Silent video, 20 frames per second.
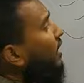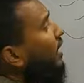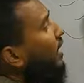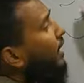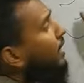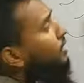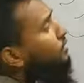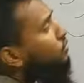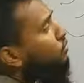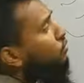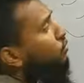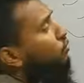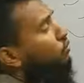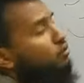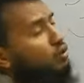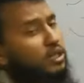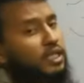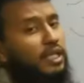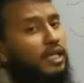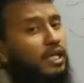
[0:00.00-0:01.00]
এই
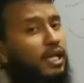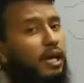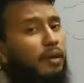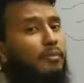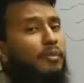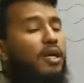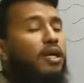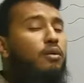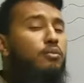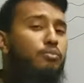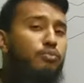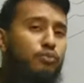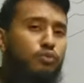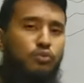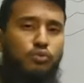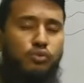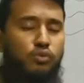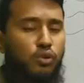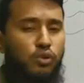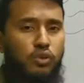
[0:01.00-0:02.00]
স্রোতে আপনাকে
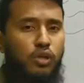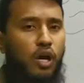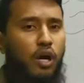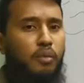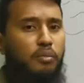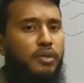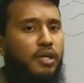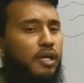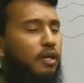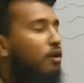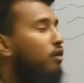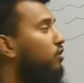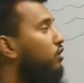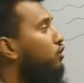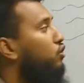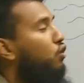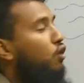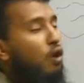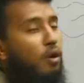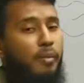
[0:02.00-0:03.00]
প্রস্তুত হতে হবে অর্থাৎ
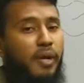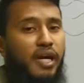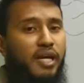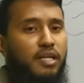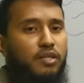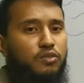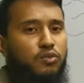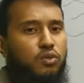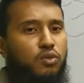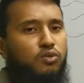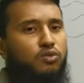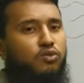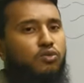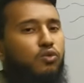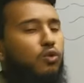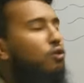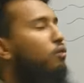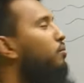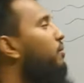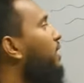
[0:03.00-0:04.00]
সময়ের স্রোত
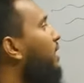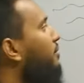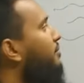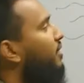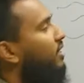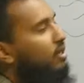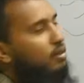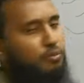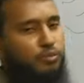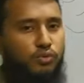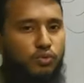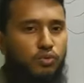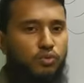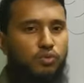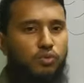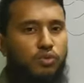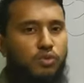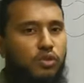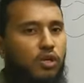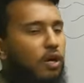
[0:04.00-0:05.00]
চলবে আপনাকে প্রস্তুত
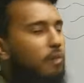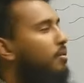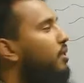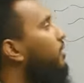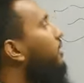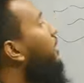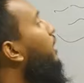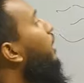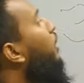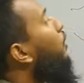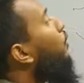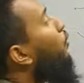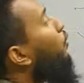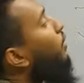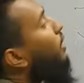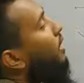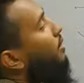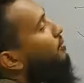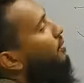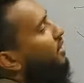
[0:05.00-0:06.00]
হতে হবে
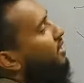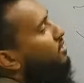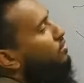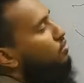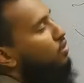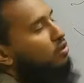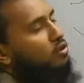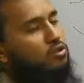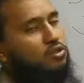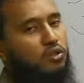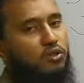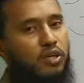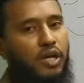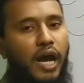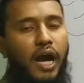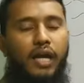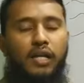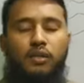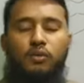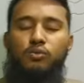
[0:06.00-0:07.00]
হয়ে আপনাকে যথাযথ
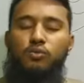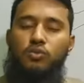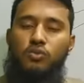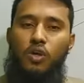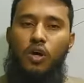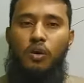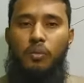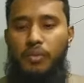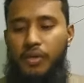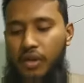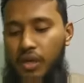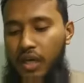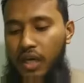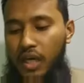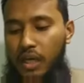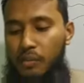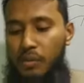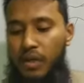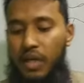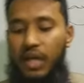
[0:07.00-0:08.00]
ঘাটে উঠতে হবে
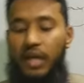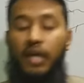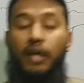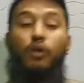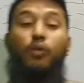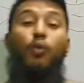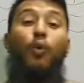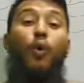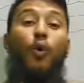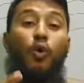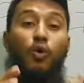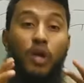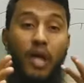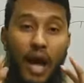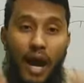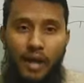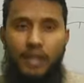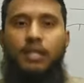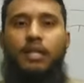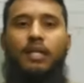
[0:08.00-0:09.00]
এবং এই কোন
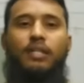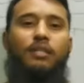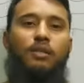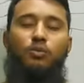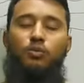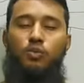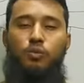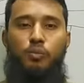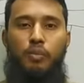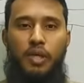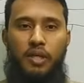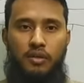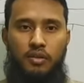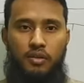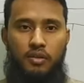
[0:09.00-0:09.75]
ঘাটটাতে উঠবেন